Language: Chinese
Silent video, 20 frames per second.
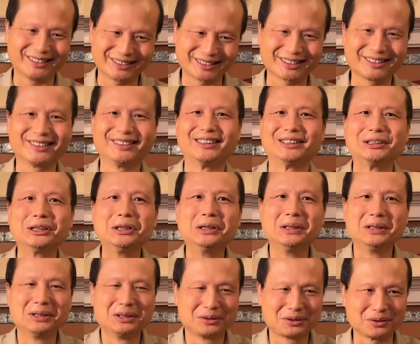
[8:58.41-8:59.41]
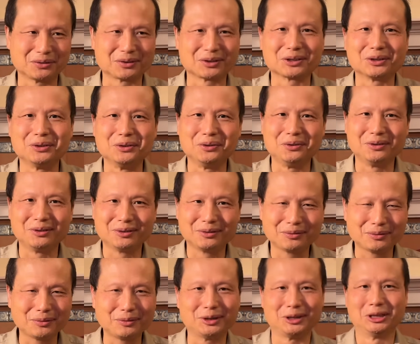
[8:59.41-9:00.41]
这个呢，就是
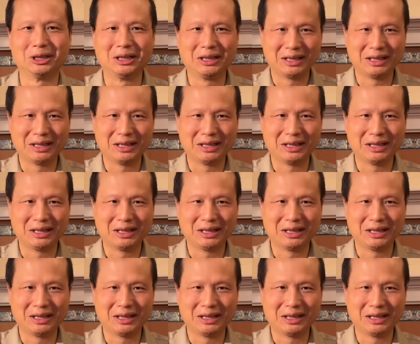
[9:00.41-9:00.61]
因为。